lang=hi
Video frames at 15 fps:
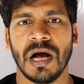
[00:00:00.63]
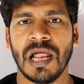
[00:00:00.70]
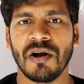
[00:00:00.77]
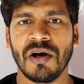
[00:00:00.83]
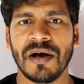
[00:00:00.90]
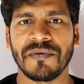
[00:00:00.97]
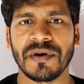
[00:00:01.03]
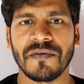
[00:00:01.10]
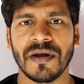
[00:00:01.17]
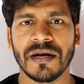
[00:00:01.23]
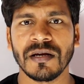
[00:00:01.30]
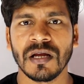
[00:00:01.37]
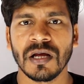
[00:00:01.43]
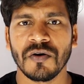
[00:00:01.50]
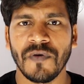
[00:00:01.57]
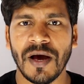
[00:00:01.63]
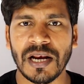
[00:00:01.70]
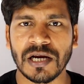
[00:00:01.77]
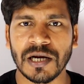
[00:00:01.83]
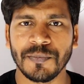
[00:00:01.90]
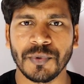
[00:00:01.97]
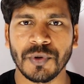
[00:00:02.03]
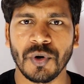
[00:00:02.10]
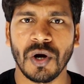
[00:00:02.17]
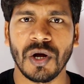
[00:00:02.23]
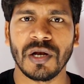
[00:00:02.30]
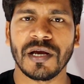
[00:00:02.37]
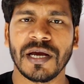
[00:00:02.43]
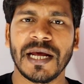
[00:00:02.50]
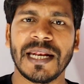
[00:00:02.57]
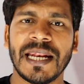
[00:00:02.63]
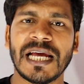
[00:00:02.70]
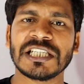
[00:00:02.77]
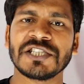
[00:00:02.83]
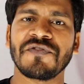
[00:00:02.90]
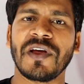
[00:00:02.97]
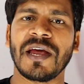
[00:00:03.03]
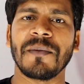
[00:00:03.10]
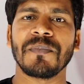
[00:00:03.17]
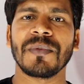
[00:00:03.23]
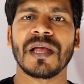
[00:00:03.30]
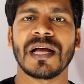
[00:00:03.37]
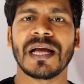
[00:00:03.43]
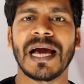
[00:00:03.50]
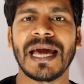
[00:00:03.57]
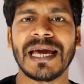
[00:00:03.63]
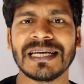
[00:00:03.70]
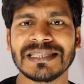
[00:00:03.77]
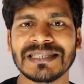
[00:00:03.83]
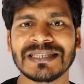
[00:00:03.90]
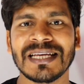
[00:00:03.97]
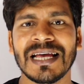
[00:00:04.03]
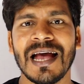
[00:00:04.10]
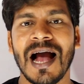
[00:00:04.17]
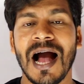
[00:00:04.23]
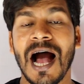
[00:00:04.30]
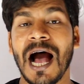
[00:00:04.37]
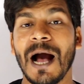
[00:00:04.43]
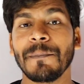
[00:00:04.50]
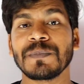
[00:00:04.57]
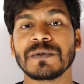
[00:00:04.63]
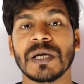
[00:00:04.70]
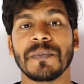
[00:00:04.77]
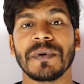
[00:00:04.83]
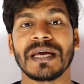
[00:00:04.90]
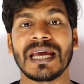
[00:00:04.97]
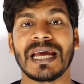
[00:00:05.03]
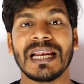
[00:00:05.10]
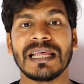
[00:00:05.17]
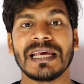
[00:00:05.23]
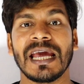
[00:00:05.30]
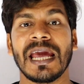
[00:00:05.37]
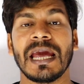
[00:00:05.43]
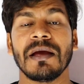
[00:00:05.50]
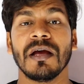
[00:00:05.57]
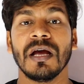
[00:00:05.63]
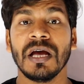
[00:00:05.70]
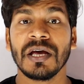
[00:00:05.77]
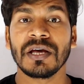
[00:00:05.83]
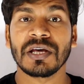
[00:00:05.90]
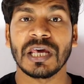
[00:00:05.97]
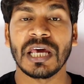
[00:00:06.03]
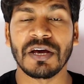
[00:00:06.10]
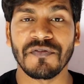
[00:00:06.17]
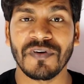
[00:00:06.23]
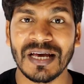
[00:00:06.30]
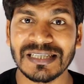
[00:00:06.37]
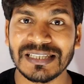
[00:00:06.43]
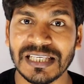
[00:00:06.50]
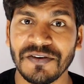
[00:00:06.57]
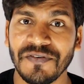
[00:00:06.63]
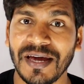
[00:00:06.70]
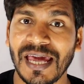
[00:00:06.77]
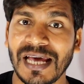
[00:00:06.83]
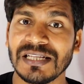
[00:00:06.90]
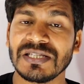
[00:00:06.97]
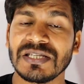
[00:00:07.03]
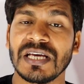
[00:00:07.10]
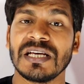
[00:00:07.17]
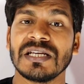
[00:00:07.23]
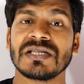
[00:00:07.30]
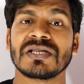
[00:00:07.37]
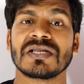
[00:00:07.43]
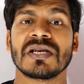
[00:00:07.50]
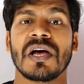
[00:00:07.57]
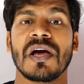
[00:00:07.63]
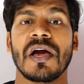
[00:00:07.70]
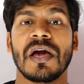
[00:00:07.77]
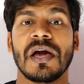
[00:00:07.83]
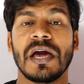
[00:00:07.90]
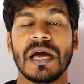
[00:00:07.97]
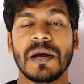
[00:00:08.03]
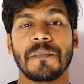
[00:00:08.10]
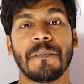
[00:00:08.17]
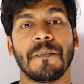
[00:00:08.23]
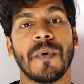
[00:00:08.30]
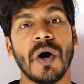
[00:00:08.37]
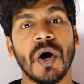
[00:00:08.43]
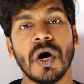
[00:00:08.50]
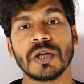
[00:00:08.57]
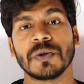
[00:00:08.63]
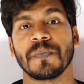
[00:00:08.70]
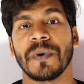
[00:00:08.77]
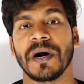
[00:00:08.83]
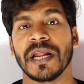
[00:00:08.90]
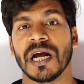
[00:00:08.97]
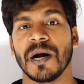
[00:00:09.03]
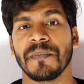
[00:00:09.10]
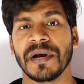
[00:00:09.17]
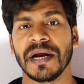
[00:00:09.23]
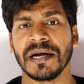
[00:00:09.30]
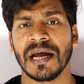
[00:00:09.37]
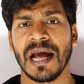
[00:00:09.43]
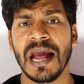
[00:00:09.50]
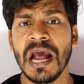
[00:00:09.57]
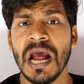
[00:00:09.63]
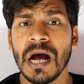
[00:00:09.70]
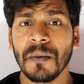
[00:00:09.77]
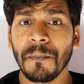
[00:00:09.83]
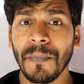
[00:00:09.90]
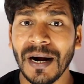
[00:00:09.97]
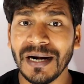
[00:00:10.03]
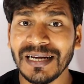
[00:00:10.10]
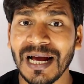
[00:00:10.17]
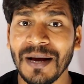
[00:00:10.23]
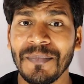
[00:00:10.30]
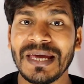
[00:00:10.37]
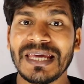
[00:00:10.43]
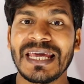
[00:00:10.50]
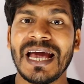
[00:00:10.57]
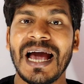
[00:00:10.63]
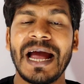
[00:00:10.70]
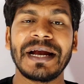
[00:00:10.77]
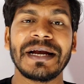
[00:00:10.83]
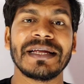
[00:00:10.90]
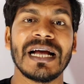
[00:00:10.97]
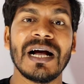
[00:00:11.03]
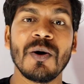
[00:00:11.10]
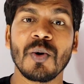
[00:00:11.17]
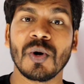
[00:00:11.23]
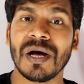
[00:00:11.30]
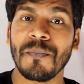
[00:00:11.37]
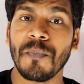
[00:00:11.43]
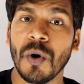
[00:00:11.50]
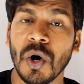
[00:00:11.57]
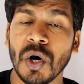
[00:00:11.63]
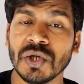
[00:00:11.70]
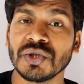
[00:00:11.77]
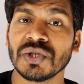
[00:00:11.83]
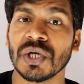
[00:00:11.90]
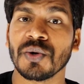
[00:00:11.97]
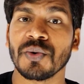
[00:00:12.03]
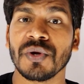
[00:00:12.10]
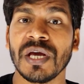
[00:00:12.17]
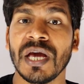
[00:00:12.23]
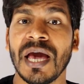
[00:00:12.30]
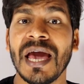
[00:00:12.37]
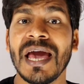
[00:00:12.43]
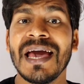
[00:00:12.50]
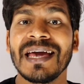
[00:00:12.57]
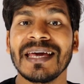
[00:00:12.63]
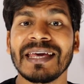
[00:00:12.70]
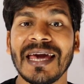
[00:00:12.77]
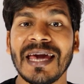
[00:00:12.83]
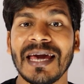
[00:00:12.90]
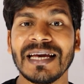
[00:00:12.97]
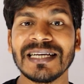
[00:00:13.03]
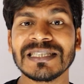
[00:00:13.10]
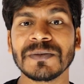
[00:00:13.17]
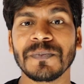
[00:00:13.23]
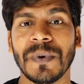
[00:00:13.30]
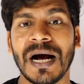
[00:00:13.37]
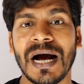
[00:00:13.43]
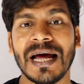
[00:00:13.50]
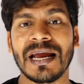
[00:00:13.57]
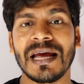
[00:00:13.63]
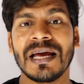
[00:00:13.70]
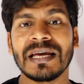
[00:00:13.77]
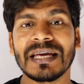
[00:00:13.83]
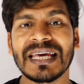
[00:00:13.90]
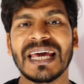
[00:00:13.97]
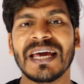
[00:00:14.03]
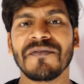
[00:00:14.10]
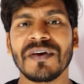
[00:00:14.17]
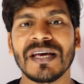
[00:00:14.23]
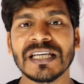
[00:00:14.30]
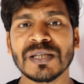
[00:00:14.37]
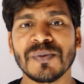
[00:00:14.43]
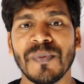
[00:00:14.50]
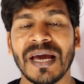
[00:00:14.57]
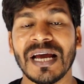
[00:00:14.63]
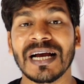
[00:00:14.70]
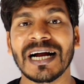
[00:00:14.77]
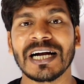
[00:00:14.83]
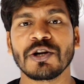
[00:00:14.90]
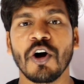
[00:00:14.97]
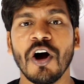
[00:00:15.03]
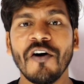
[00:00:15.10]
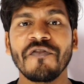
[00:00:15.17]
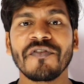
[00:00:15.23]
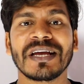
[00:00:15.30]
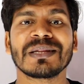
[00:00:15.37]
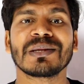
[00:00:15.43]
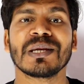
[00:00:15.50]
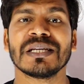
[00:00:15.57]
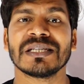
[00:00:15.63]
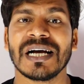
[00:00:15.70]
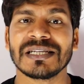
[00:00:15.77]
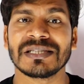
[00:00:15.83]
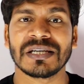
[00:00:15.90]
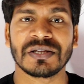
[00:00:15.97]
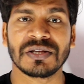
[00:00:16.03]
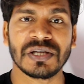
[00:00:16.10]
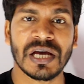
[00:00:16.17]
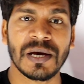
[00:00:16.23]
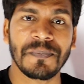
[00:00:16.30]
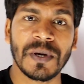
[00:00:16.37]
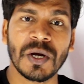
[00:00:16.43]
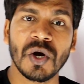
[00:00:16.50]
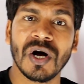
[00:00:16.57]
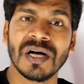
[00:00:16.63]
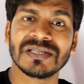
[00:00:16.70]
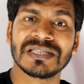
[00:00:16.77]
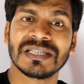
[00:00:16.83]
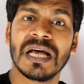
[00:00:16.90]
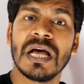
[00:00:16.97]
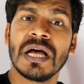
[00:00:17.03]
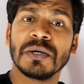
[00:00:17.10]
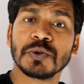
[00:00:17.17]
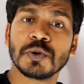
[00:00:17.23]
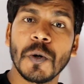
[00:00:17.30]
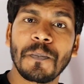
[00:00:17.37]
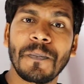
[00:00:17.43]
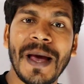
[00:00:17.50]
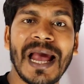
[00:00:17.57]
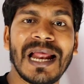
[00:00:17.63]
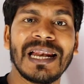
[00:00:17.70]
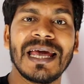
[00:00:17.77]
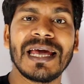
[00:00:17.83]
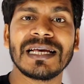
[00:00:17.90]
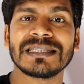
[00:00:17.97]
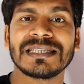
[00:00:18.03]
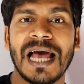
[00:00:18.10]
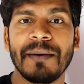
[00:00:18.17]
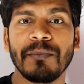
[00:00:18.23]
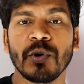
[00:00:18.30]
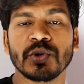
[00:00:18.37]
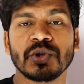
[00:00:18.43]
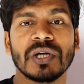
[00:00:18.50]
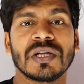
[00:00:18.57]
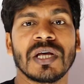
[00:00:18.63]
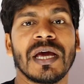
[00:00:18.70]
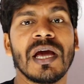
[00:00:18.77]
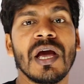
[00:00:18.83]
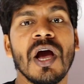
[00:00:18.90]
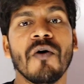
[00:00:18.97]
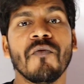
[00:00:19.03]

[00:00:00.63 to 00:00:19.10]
हेलो एवरीवन वेलकम टू ऑल इन नेक्स्ट फ्रेम गाइज आप सभी के लिए केवीएस की वैकेंसीज एक बहुत बड़ी अपडेट है बट हमें ये आइडिया होना बहुत ज़रूरी है कि इस बार केवीएस में कट ऑफ कितनी जा सकती है बिकॉज जो पहले एग्ज़ाम होते थे